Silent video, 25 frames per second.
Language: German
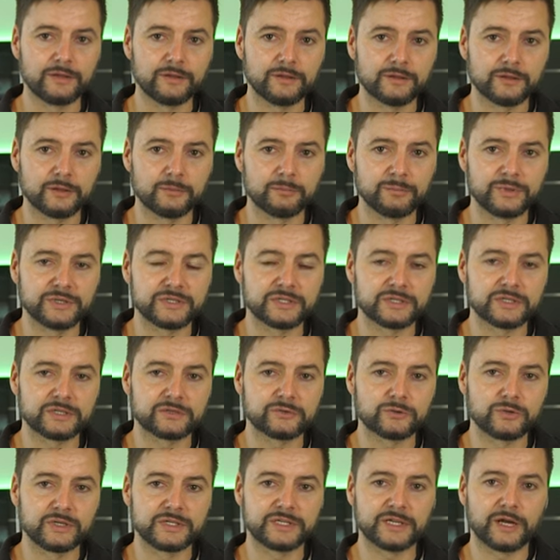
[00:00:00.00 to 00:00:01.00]
Ähm, bitte
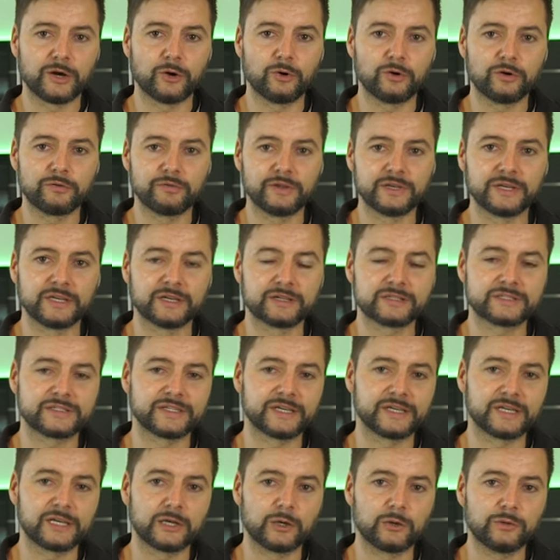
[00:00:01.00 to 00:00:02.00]
natürlich auch, wenn ihr das
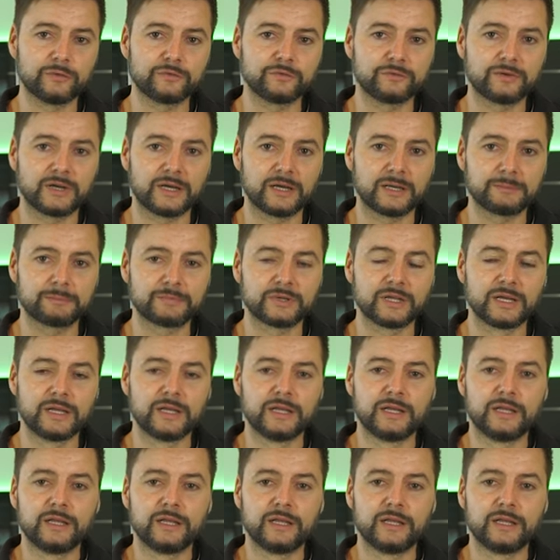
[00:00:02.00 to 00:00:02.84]
Gerät laufen habt,